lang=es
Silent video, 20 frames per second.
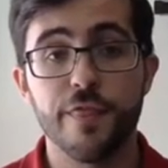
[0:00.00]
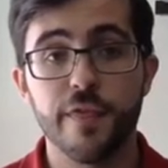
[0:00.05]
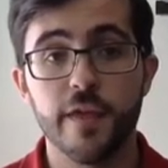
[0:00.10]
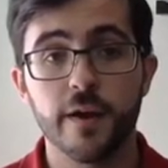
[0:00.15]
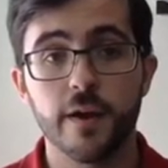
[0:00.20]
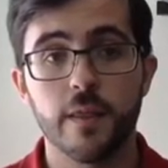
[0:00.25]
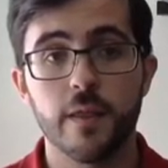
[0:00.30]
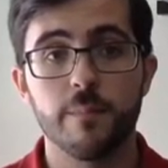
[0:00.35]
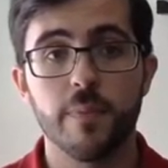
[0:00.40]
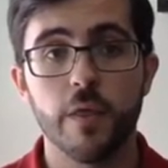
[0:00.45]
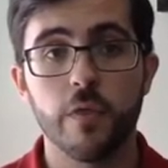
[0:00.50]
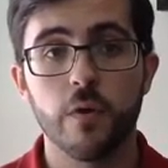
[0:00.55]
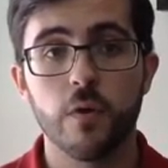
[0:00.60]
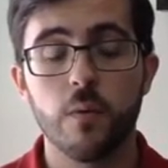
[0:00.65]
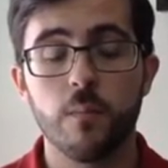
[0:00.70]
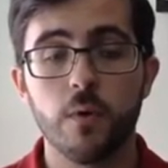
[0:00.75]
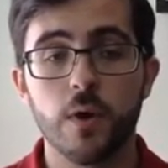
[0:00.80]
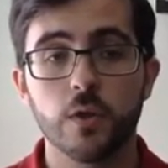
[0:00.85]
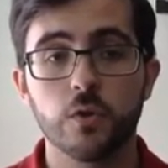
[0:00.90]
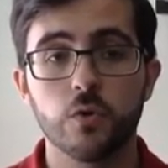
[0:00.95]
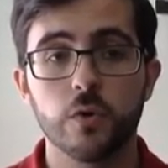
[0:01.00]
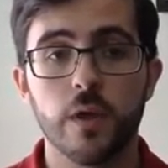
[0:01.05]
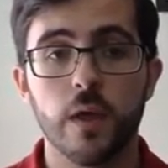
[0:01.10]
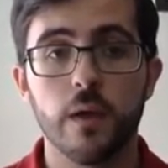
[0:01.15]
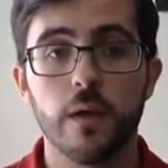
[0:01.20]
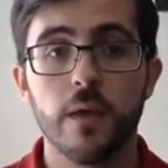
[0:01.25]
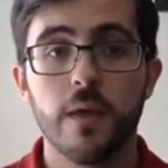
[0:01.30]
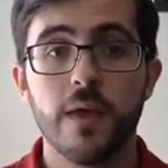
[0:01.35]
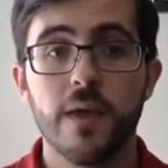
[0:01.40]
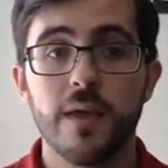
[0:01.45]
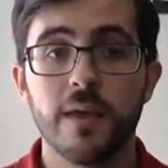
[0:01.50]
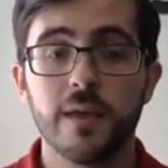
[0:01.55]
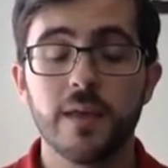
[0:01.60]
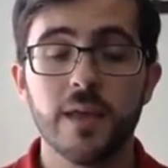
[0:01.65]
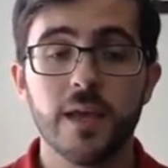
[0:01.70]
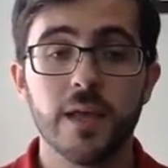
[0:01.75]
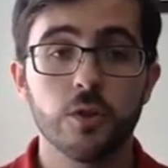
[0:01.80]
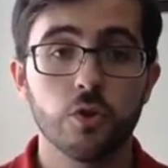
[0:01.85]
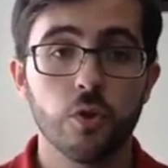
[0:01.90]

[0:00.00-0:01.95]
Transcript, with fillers: cierre de plazo de convocatoria y